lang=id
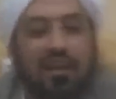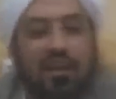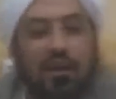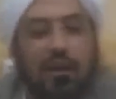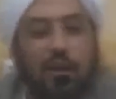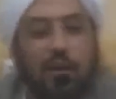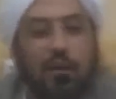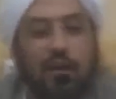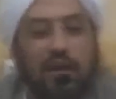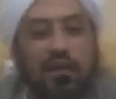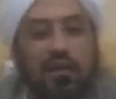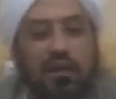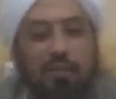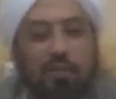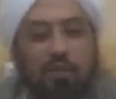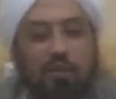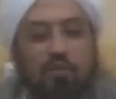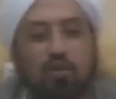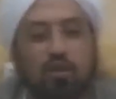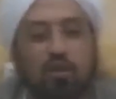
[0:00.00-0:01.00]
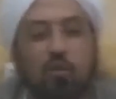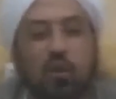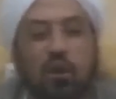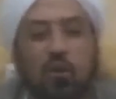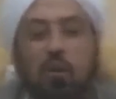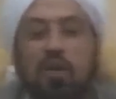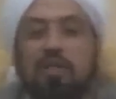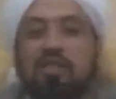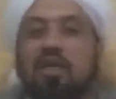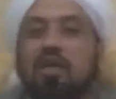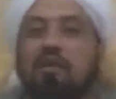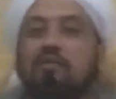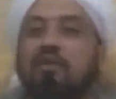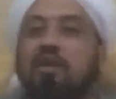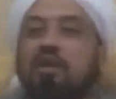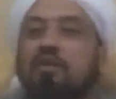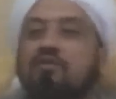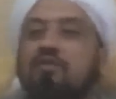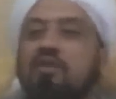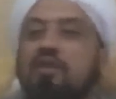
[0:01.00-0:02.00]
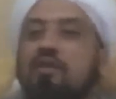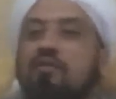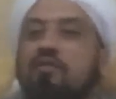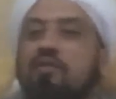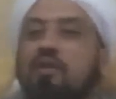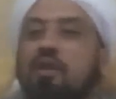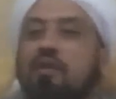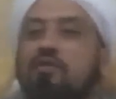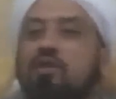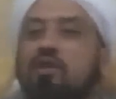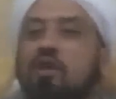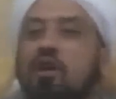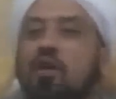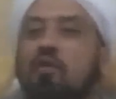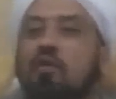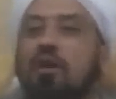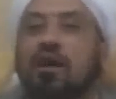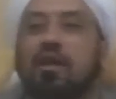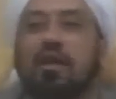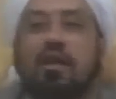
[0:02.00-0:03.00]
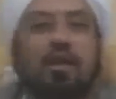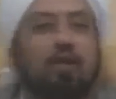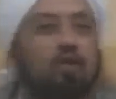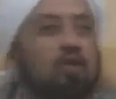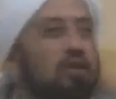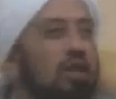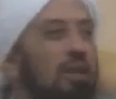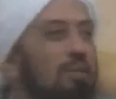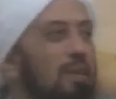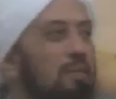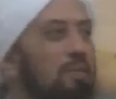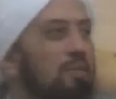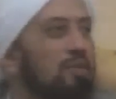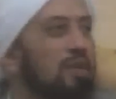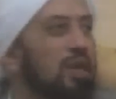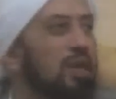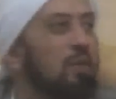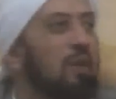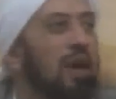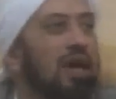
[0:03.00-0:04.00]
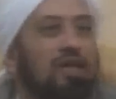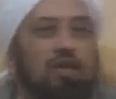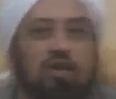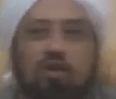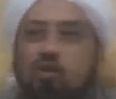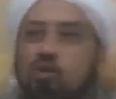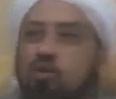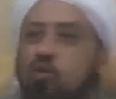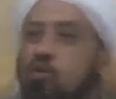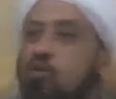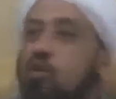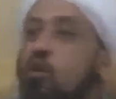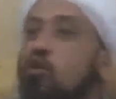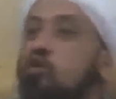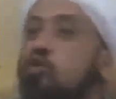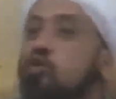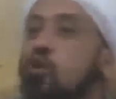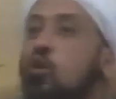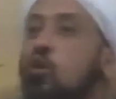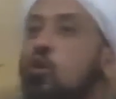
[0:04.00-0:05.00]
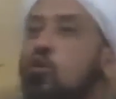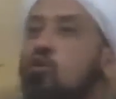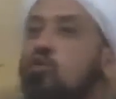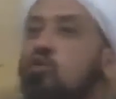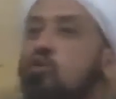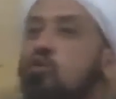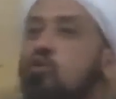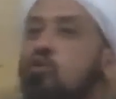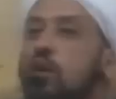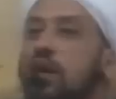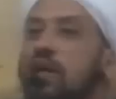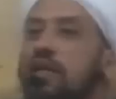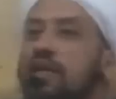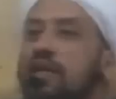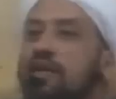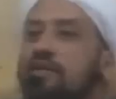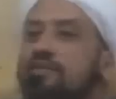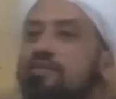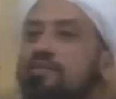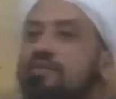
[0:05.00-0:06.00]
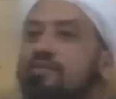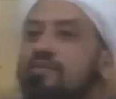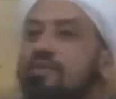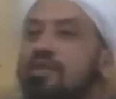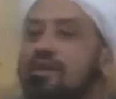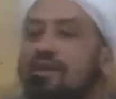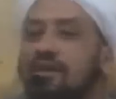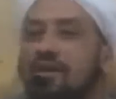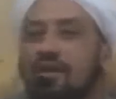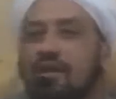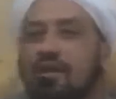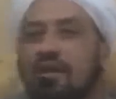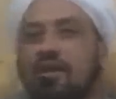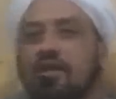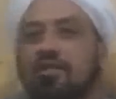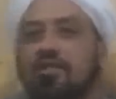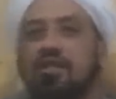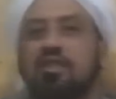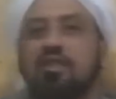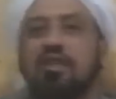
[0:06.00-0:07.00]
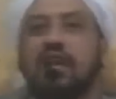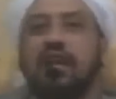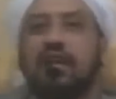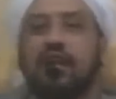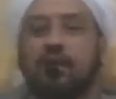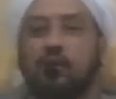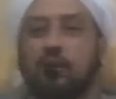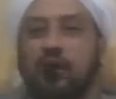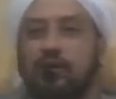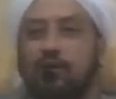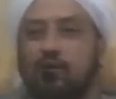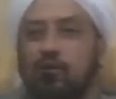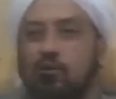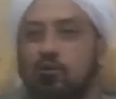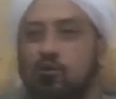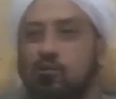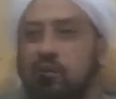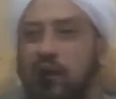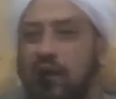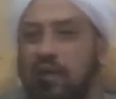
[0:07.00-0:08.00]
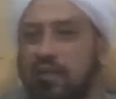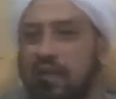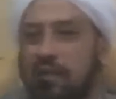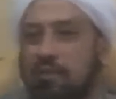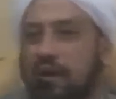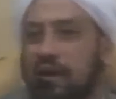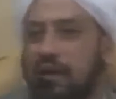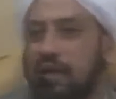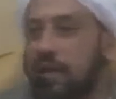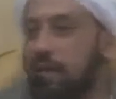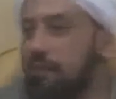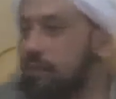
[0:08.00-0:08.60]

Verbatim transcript: Orang yang beruntung wan wajar fi nafsi fi yaitu yang mempunyai waktu kosong untuk Tuhannya. Sediakan waktu ba'dal maghrib